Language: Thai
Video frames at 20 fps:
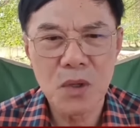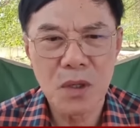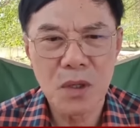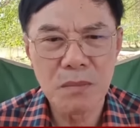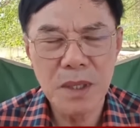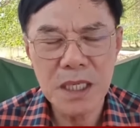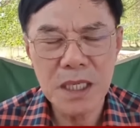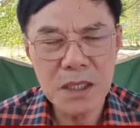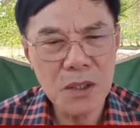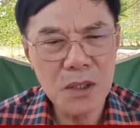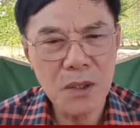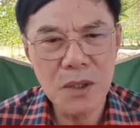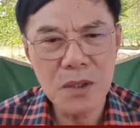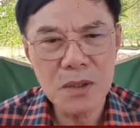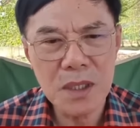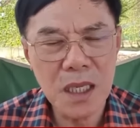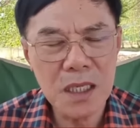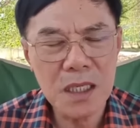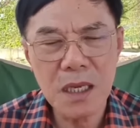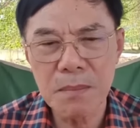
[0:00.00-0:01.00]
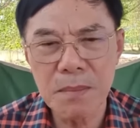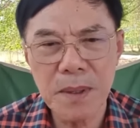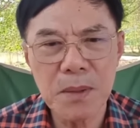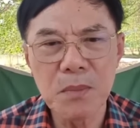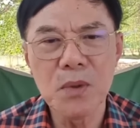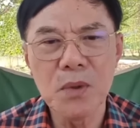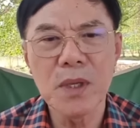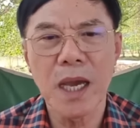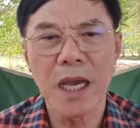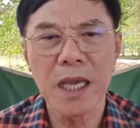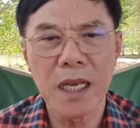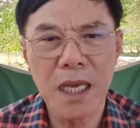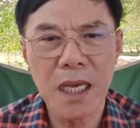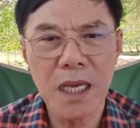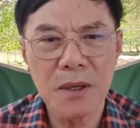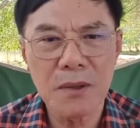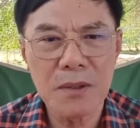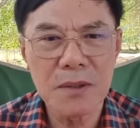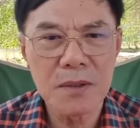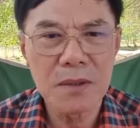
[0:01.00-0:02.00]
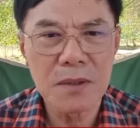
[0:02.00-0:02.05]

ส่วนบิ๊กโจ๊กท่านก็เป็นผู้ใหญ่แล้ว